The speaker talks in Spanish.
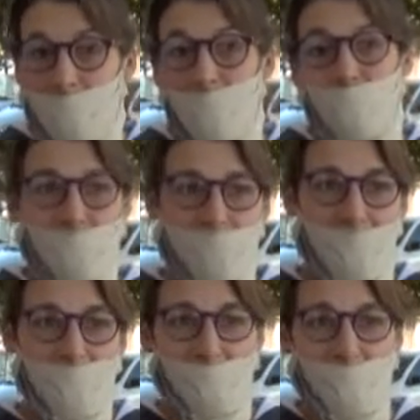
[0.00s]
Y yo
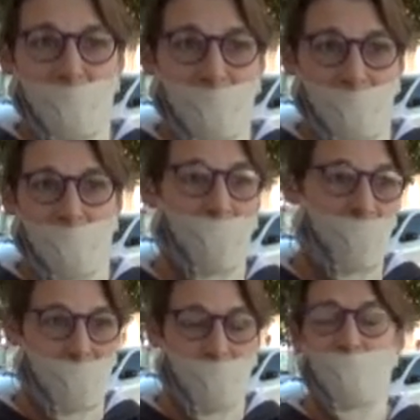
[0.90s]
extraño
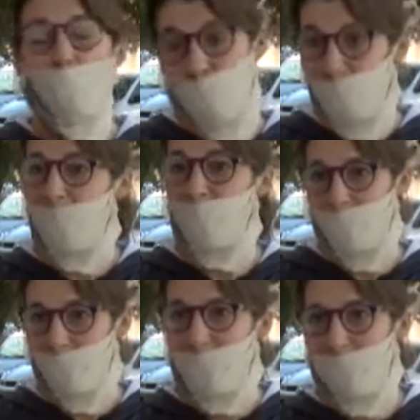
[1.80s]
muchas
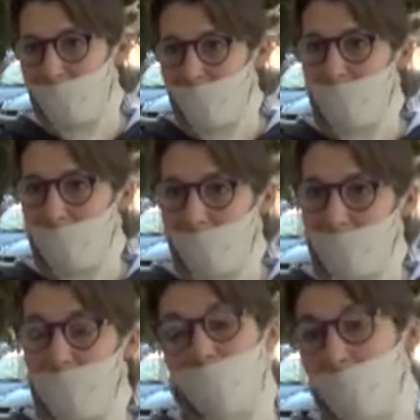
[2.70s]
cosas.
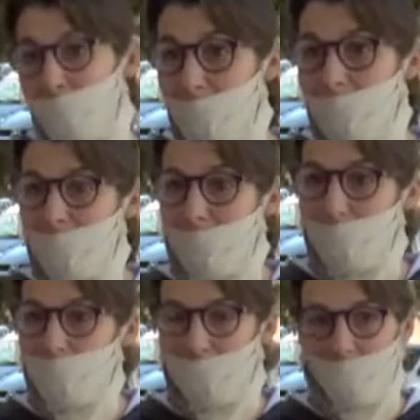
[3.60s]
Eh, mi
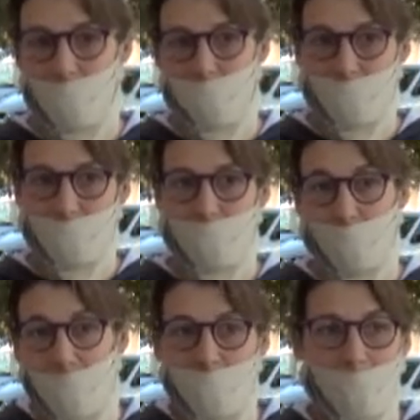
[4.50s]
familia, pero
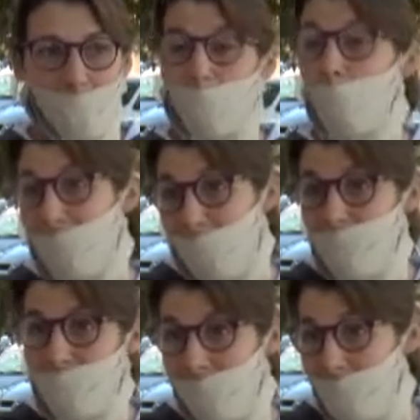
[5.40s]
bueno, hay que
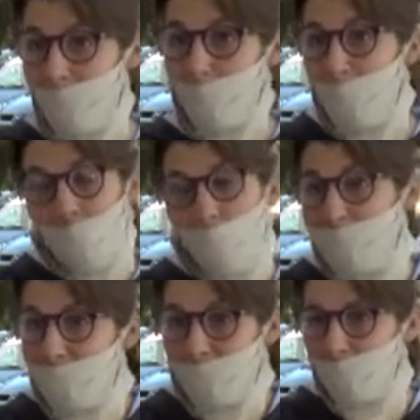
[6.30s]
cuidarse y cuidarnos
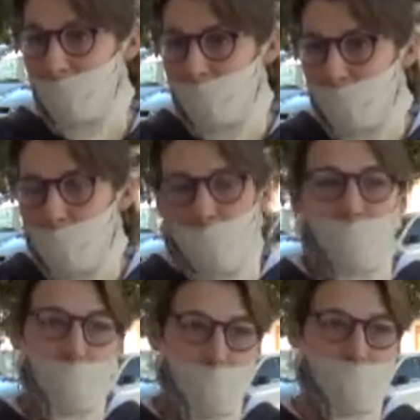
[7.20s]
entre todos. Pero bueno,
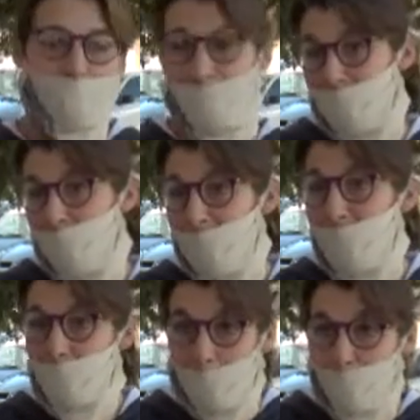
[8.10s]
estoy con mi
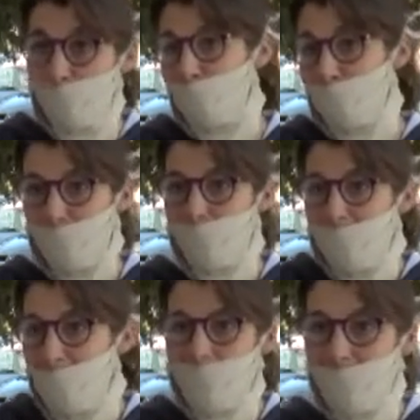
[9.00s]
familia, mi esposo, mi hijo, mi
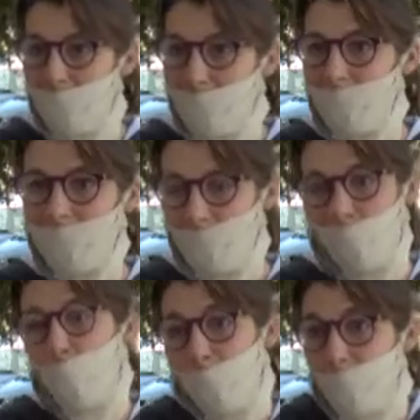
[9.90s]
casa, que
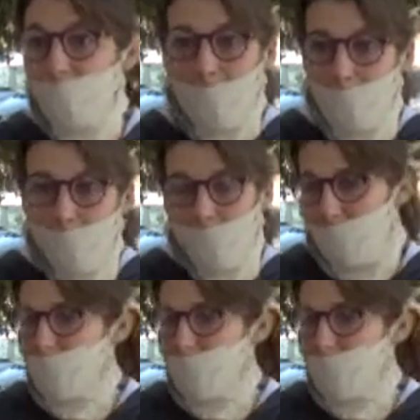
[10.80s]
nos cuidamos también entre